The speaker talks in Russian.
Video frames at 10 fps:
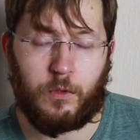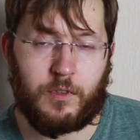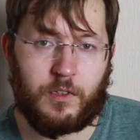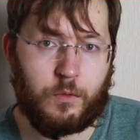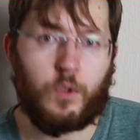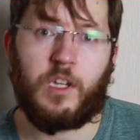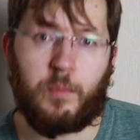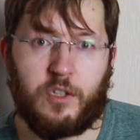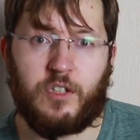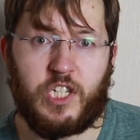то есть звук не
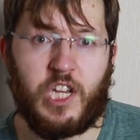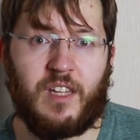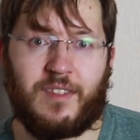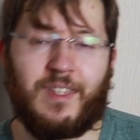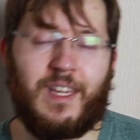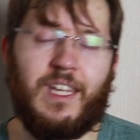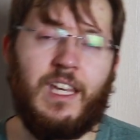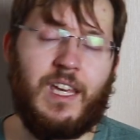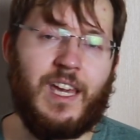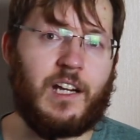поглощается,
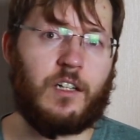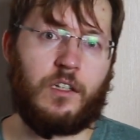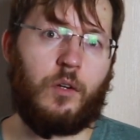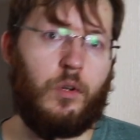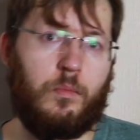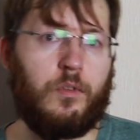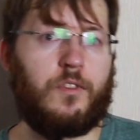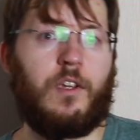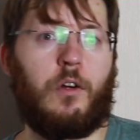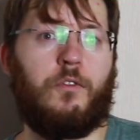и эхо такое, будь
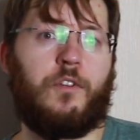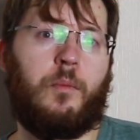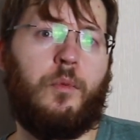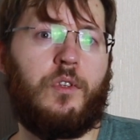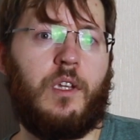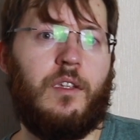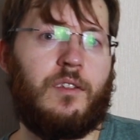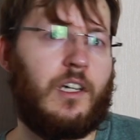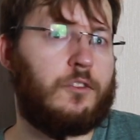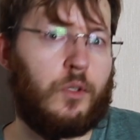здоров, как будто
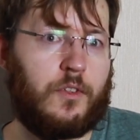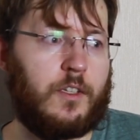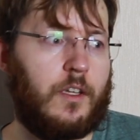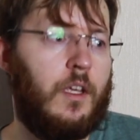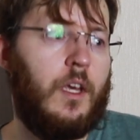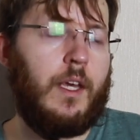из колодца.